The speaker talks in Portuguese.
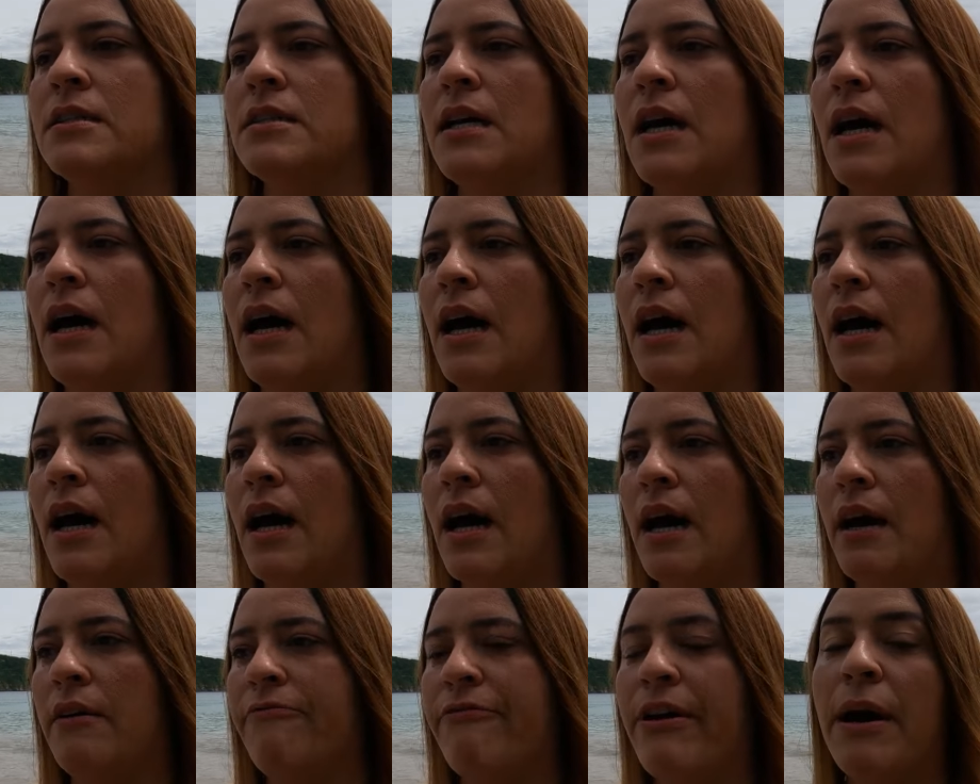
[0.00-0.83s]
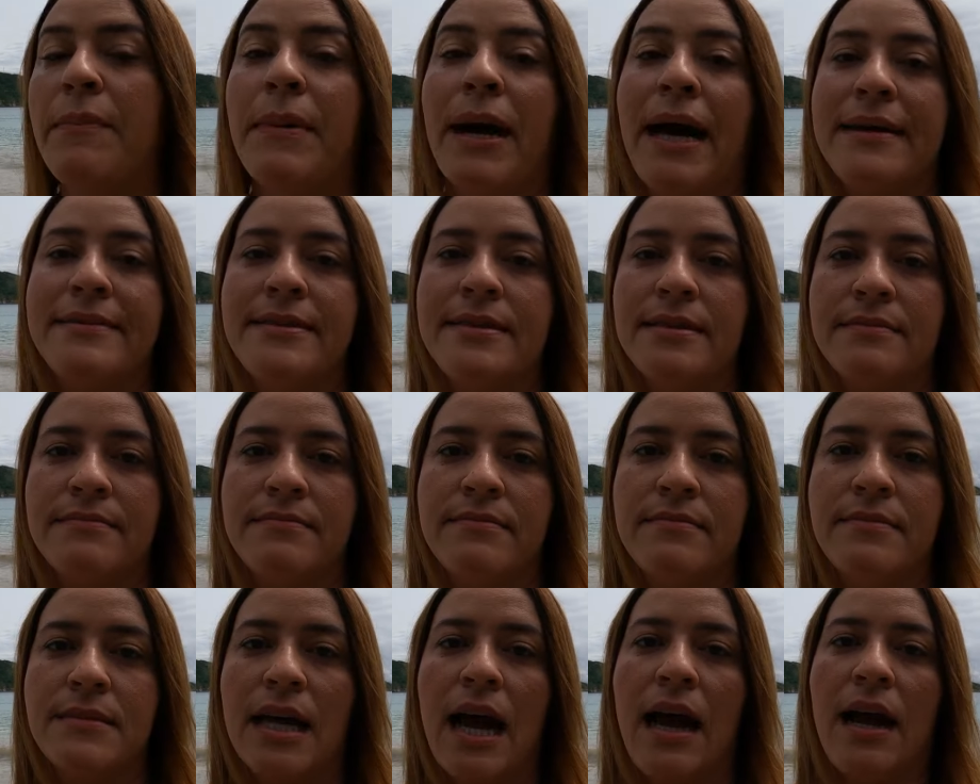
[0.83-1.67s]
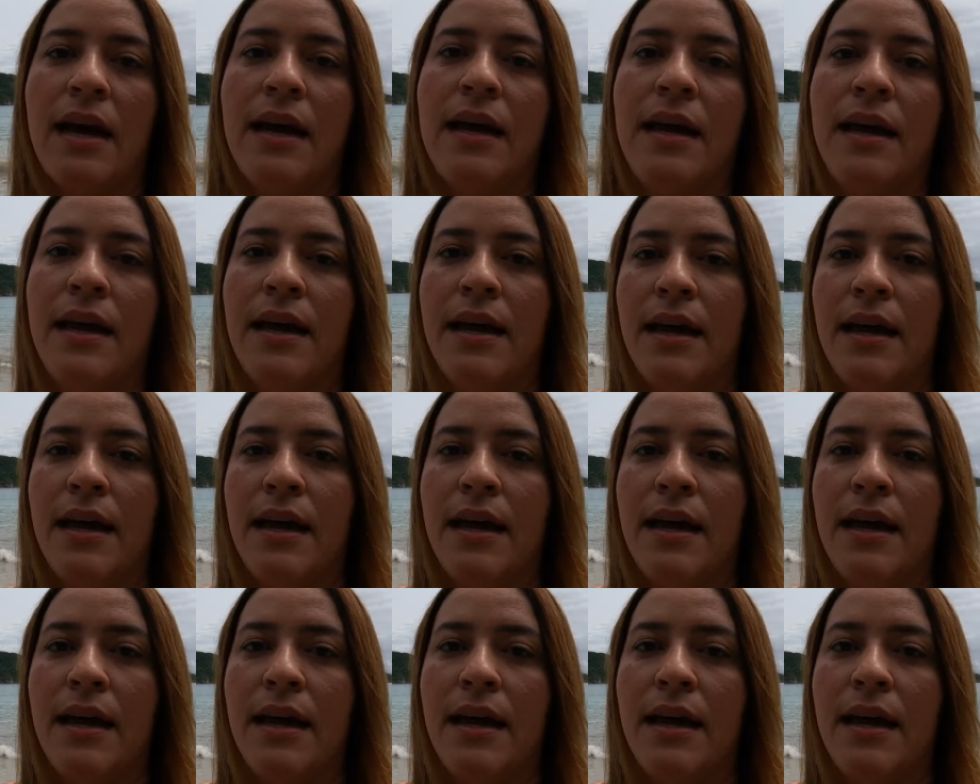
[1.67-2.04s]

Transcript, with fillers: da farmácia, tá?